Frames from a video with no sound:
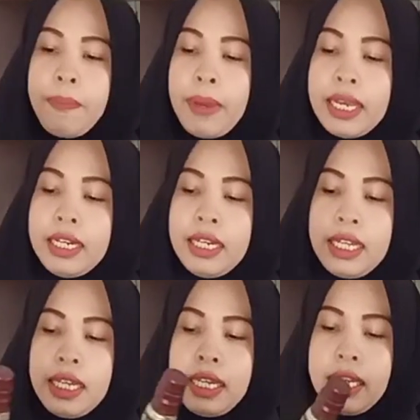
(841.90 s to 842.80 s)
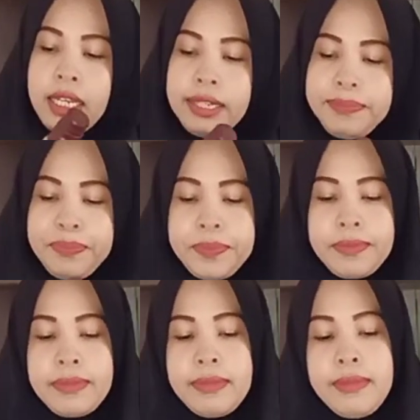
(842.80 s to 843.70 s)
apa ini
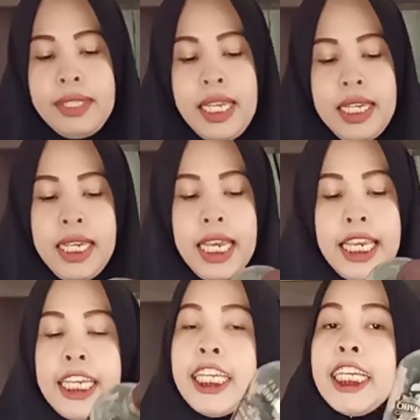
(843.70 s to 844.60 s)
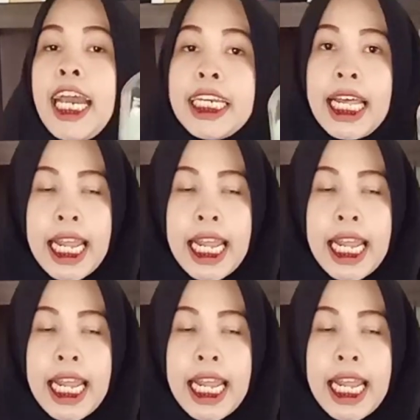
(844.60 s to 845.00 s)
ini nggak ada